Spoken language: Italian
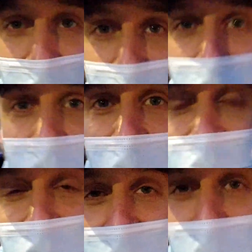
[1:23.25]
Quindi
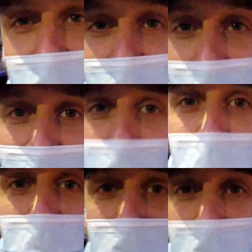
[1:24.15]
ragazzi, calma e sono anche
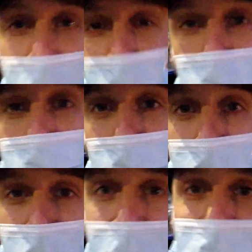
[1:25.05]
freddo, è
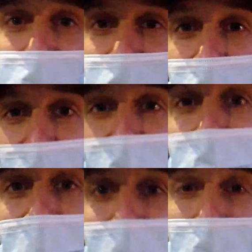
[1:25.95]
giusto essersi
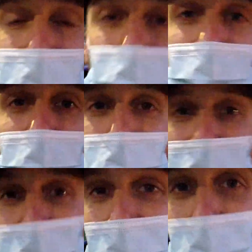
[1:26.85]
rilassati un pochino
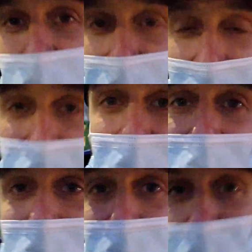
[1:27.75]
durante le feste
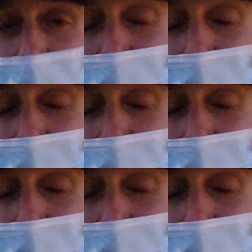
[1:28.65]
natalizie,